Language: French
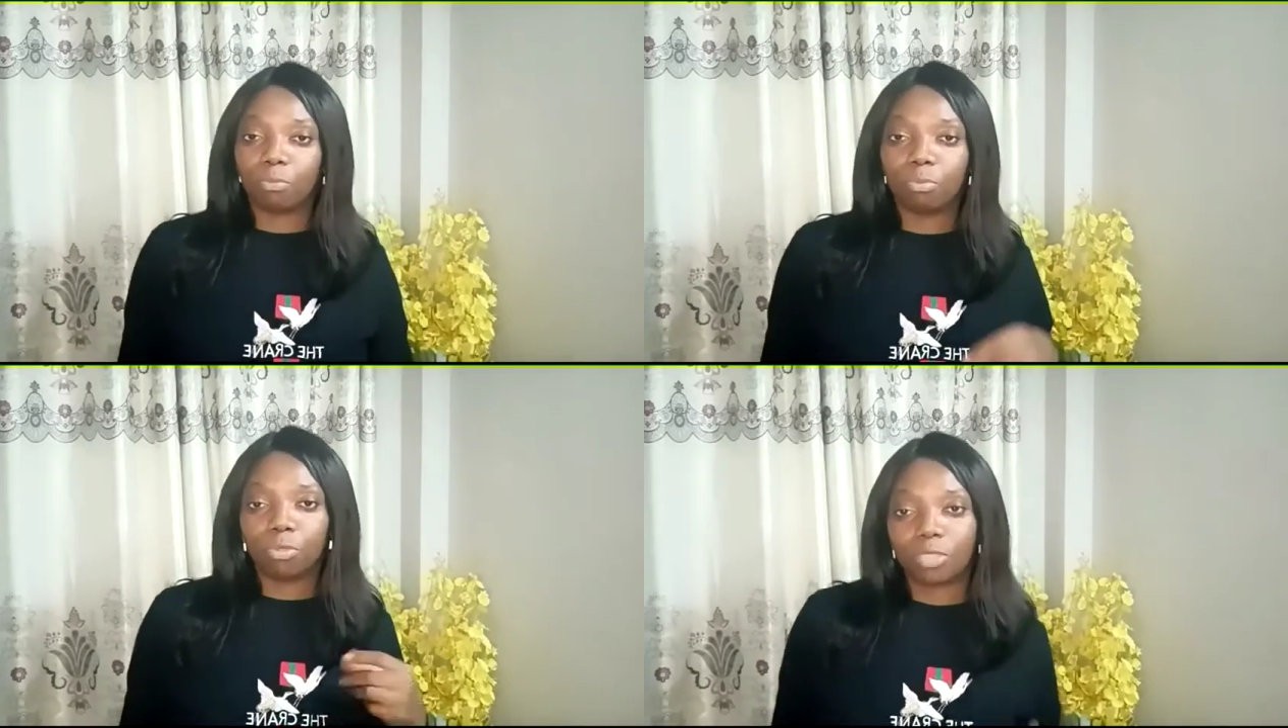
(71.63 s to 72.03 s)

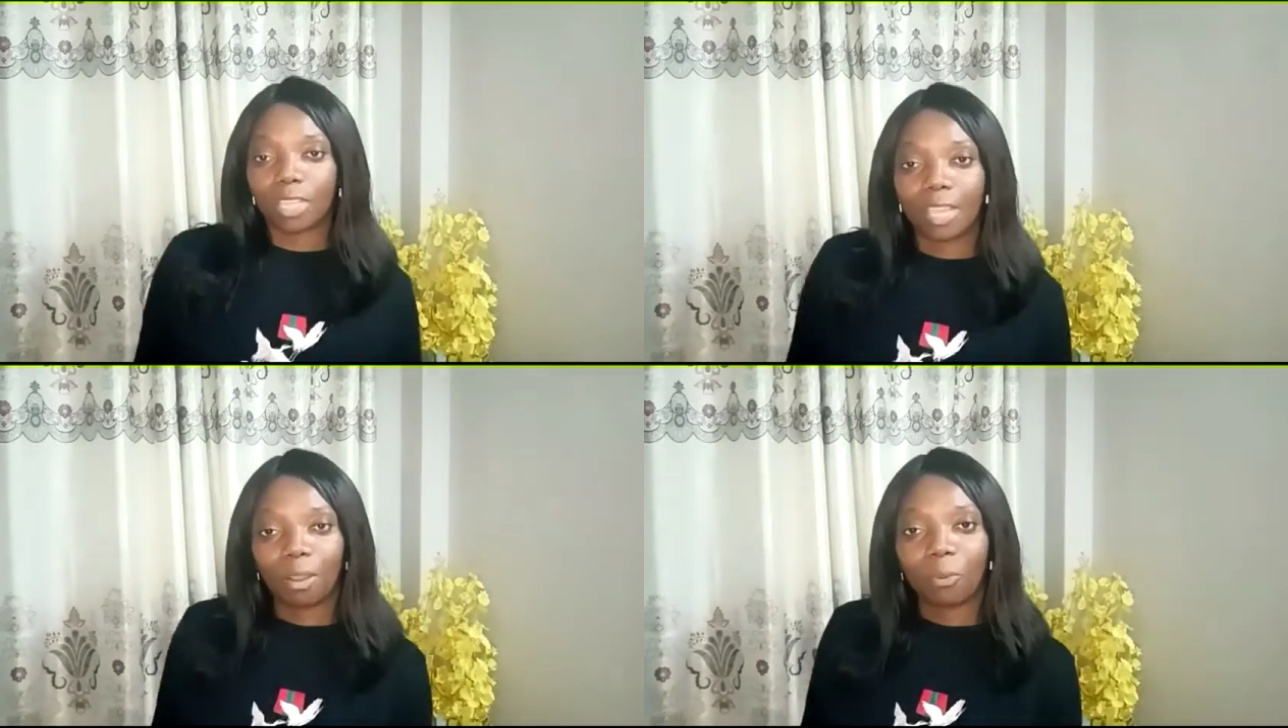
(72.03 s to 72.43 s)

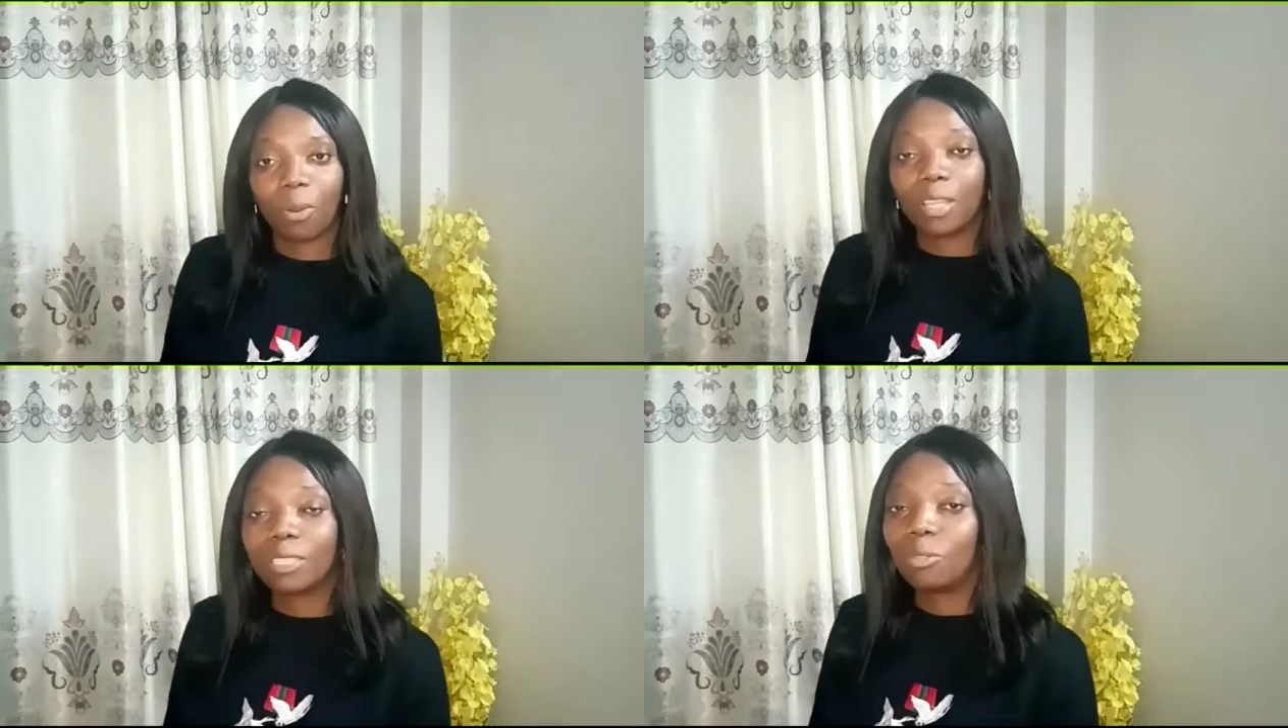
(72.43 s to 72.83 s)
booster et
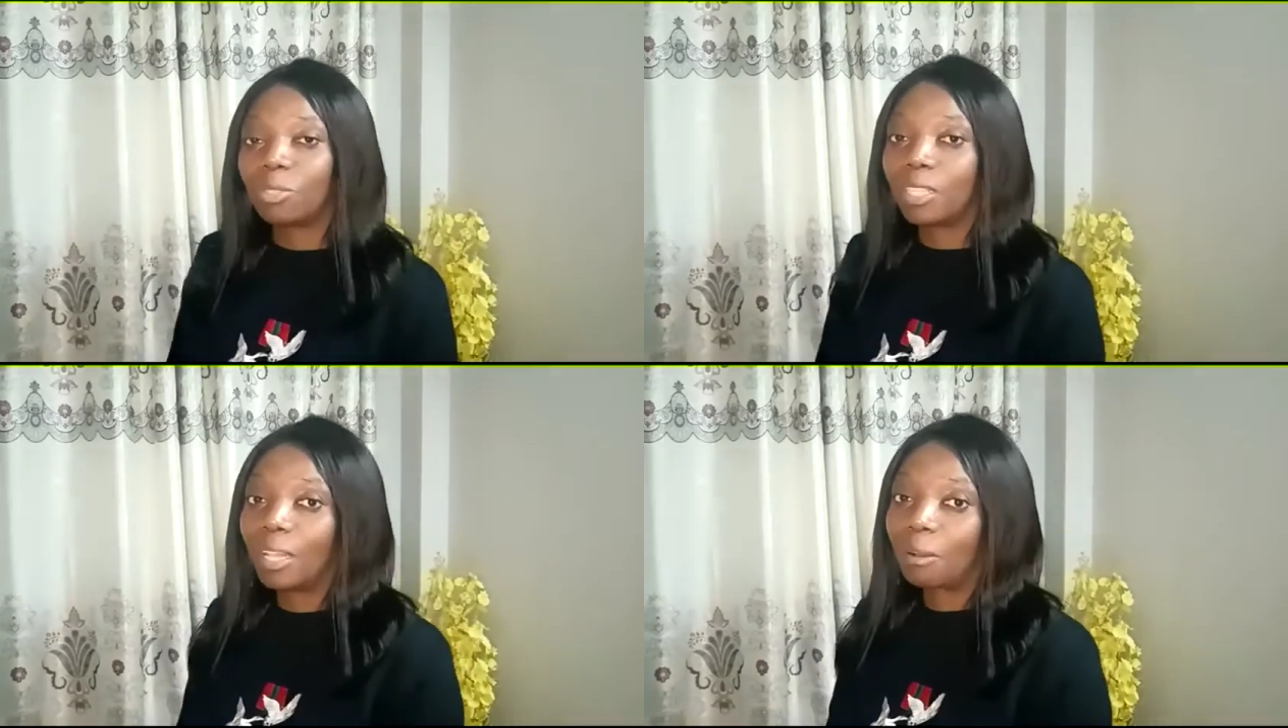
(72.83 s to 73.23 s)
encourager tous
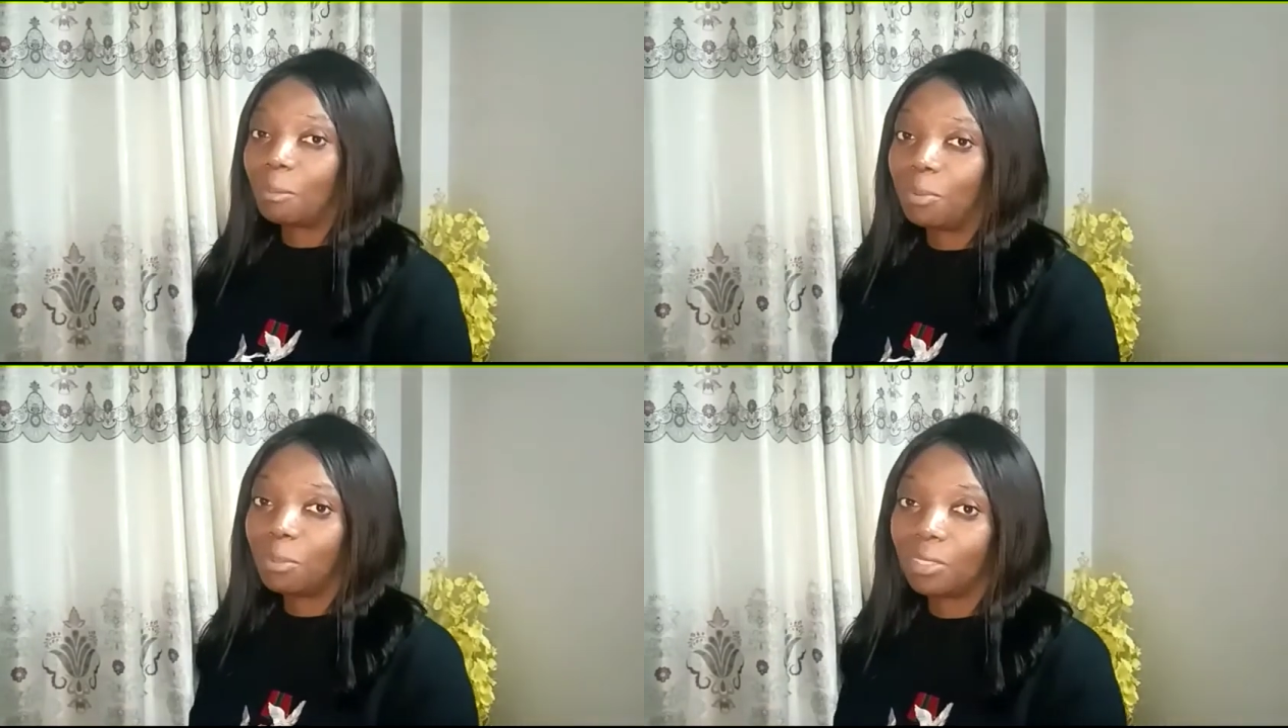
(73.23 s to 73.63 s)
ceux de la
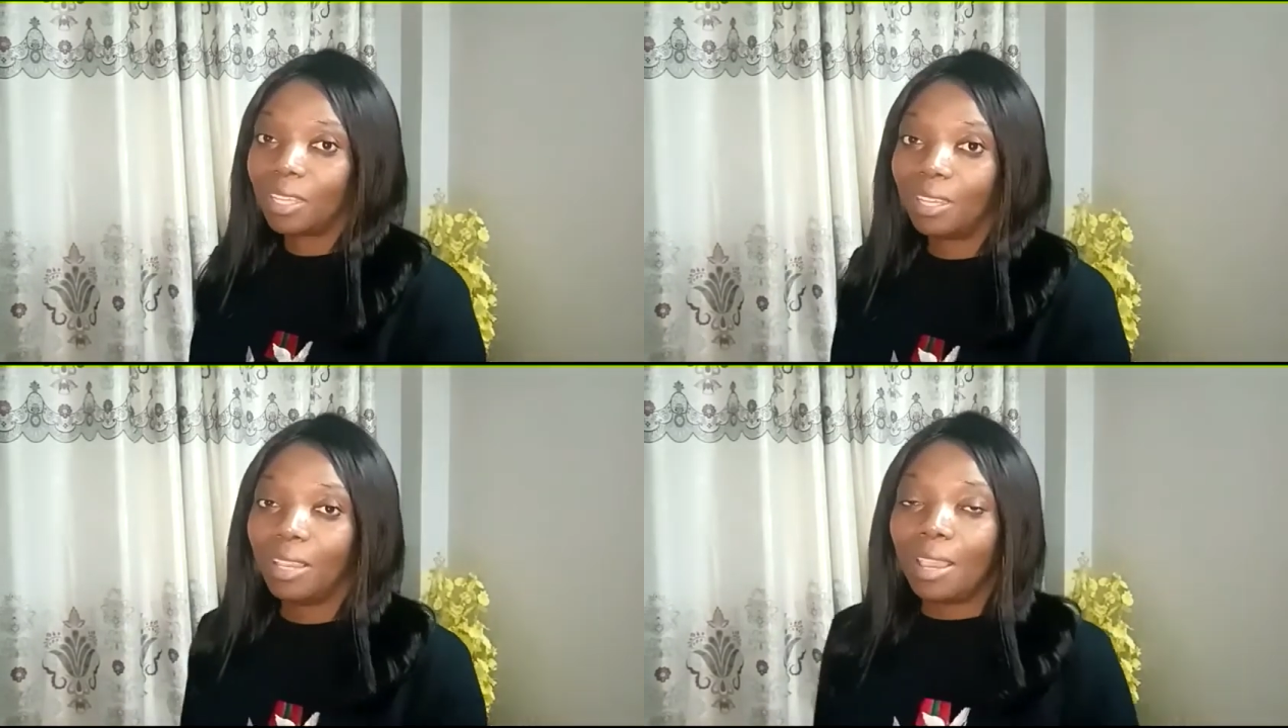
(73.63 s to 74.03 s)
communauté